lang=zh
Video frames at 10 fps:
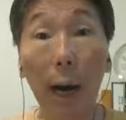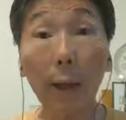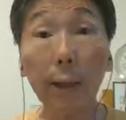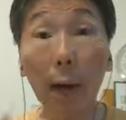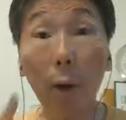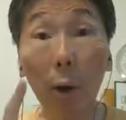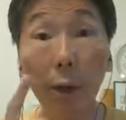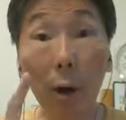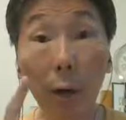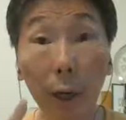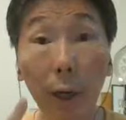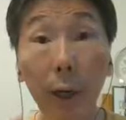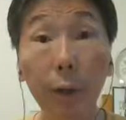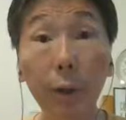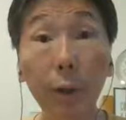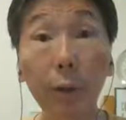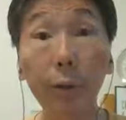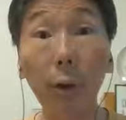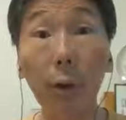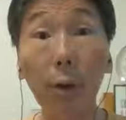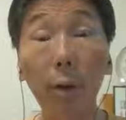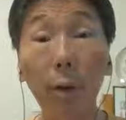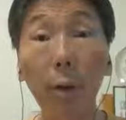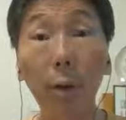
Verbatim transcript: 还在官校一年级的时候，